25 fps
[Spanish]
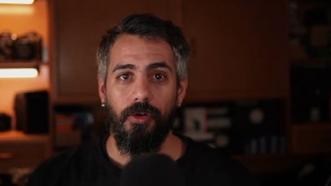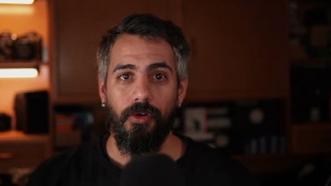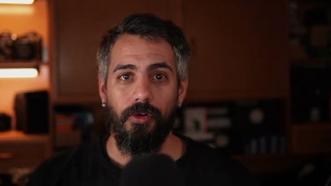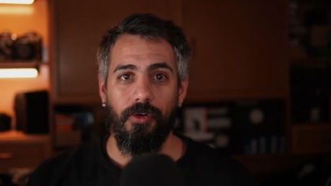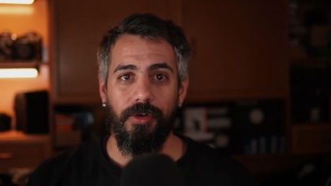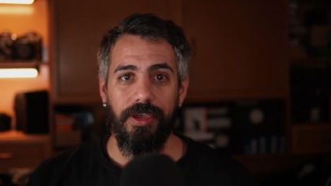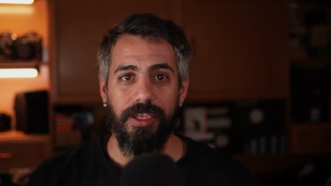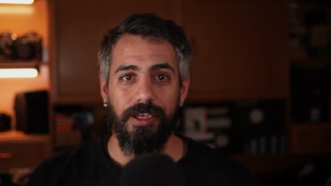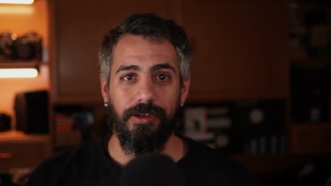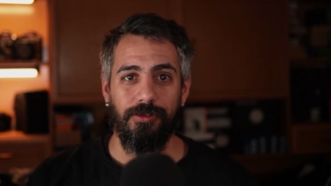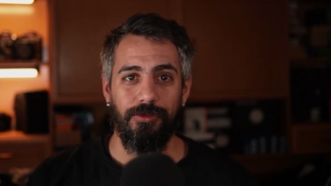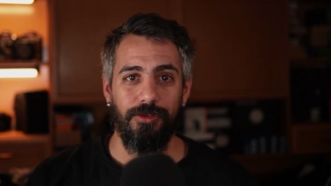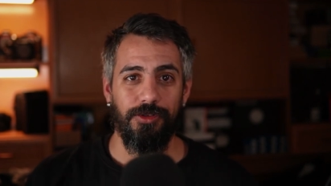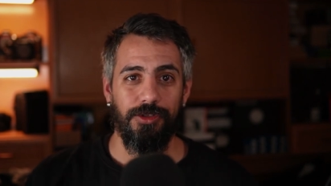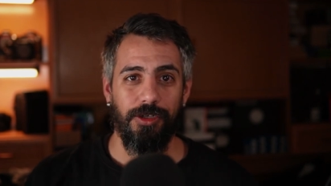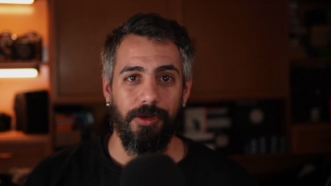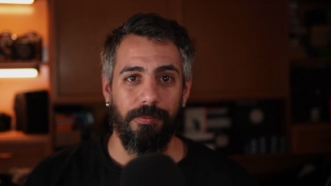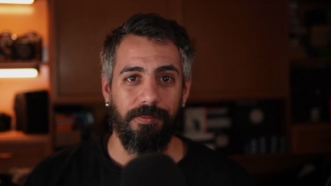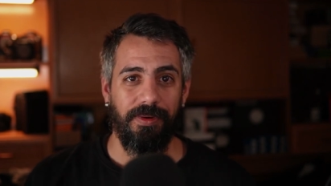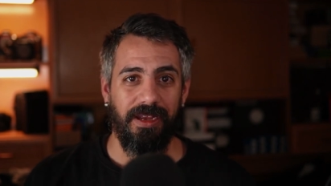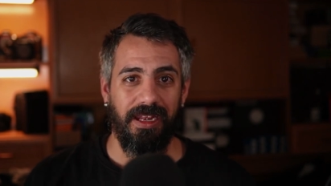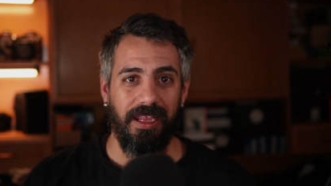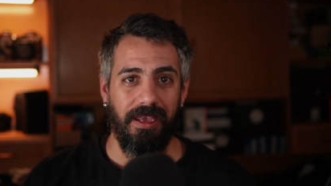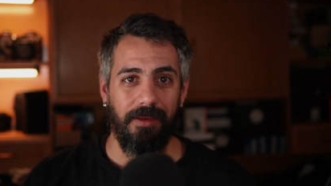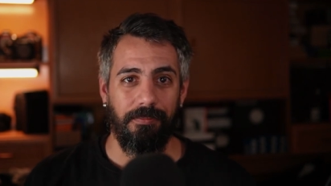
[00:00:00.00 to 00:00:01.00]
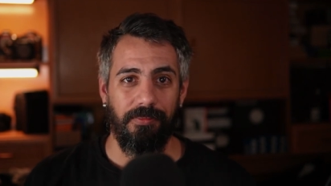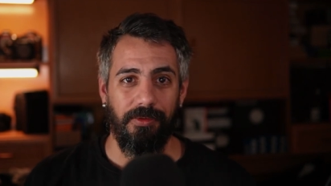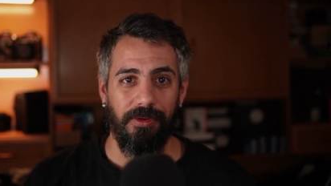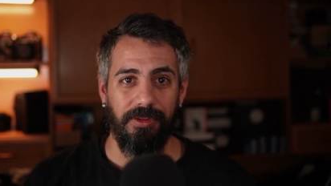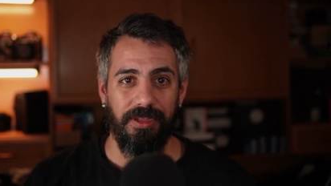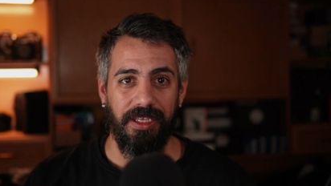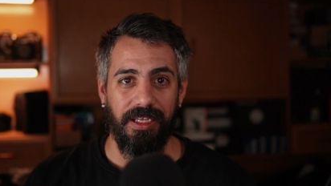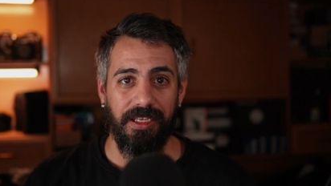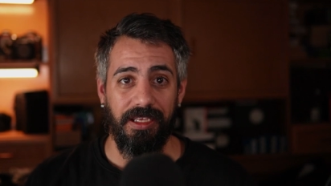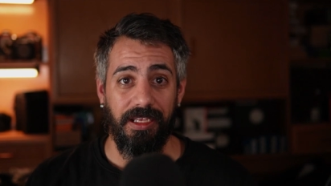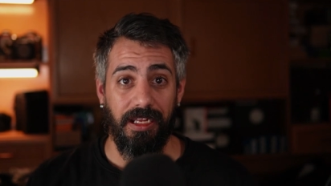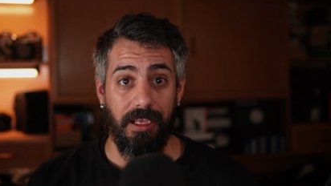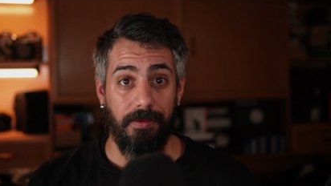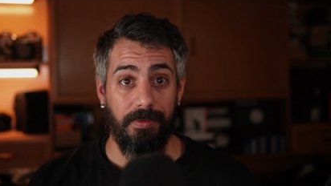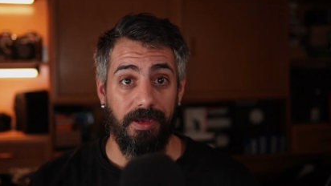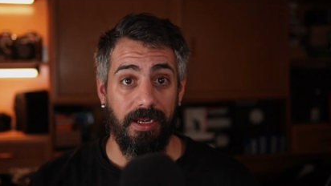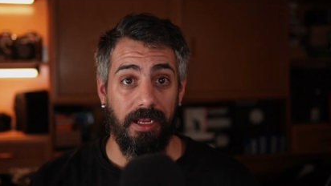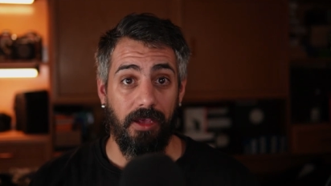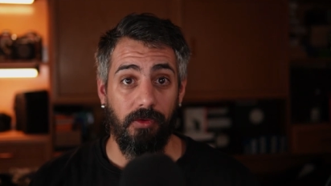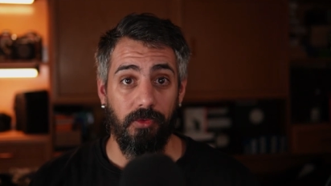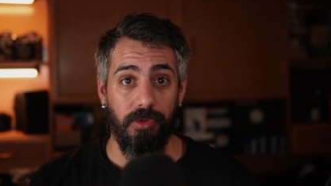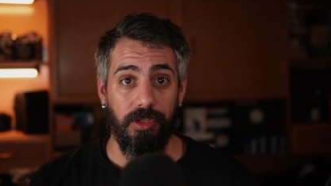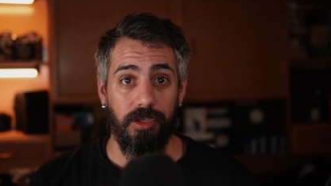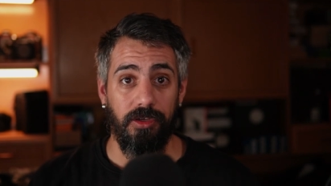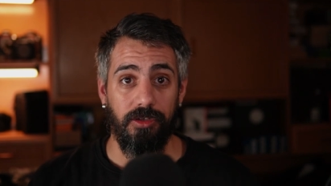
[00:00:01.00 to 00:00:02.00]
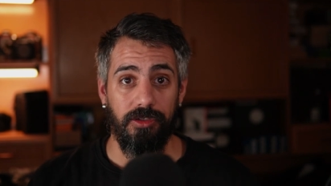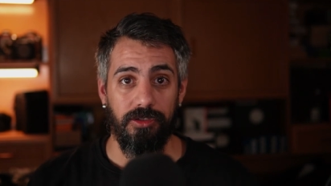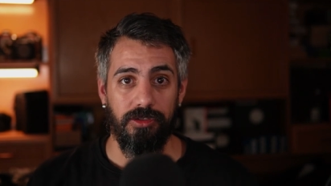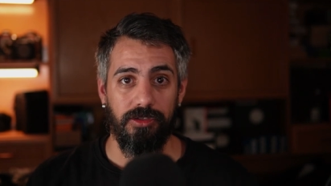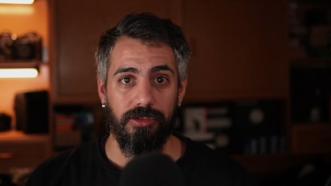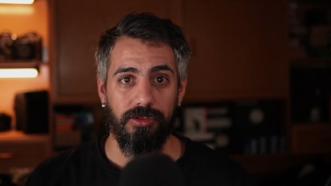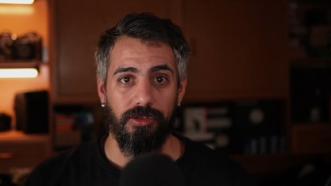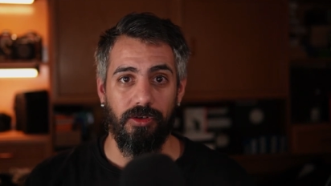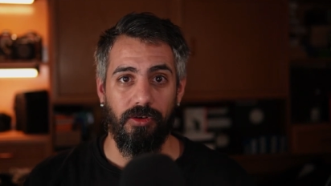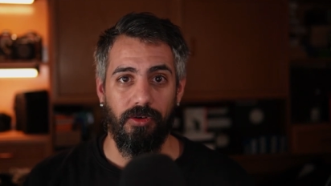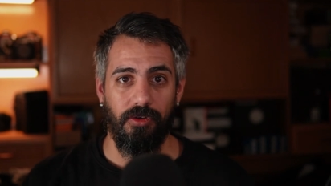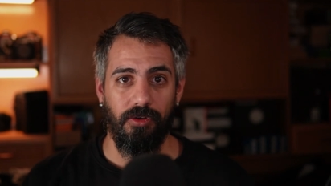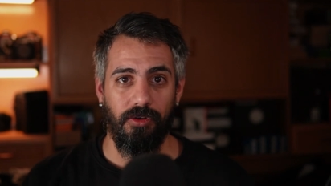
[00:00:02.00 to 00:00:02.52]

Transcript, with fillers: o incluso para poder grabar audios